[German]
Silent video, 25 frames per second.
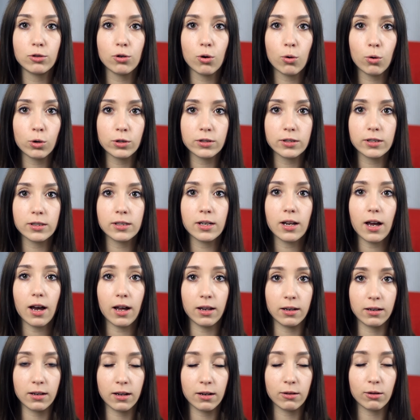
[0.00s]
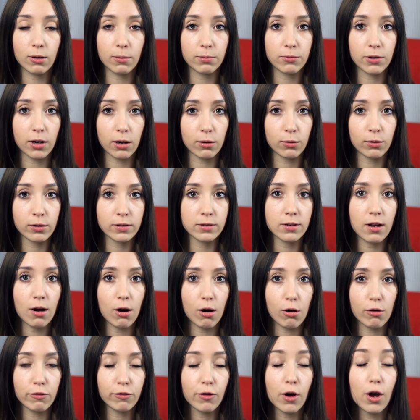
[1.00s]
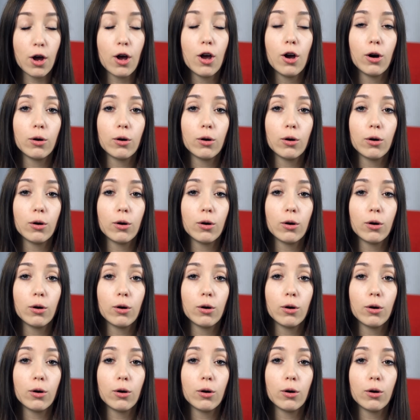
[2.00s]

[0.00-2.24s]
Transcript: toten anderen Obdachlosen auf.